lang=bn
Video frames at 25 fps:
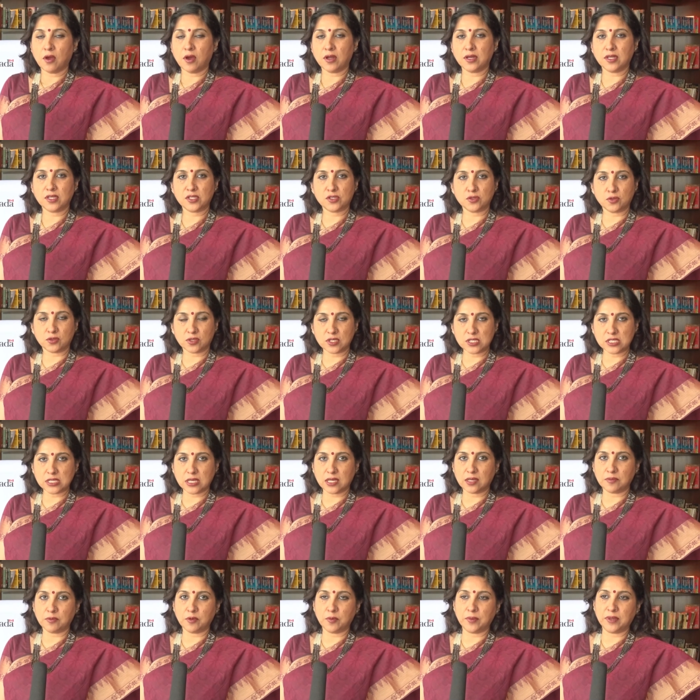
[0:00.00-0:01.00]
অনেক
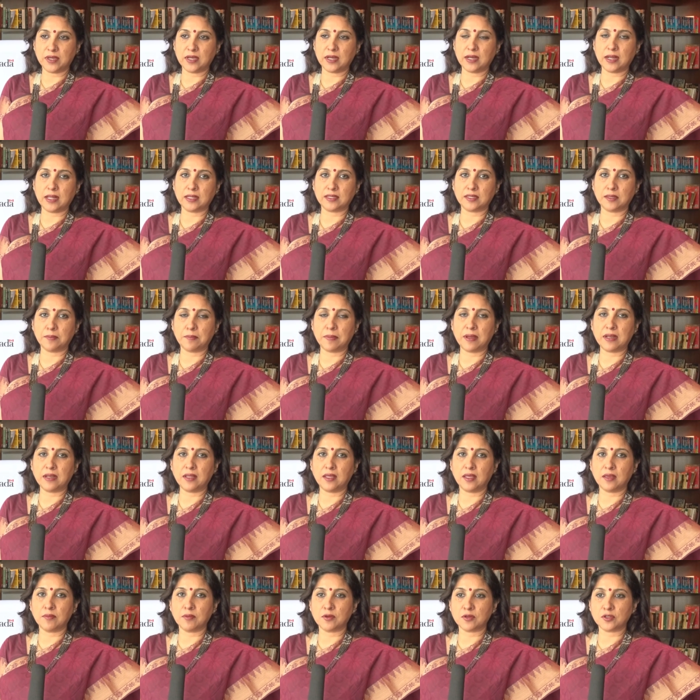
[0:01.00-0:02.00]
শক্তিশালী ভূমিকা রাখতে পারে
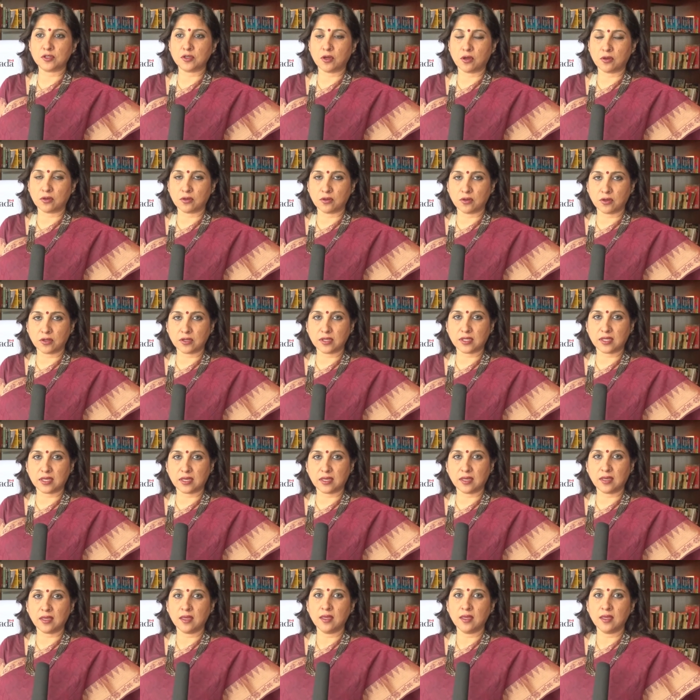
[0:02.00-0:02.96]
এবং জনগণকে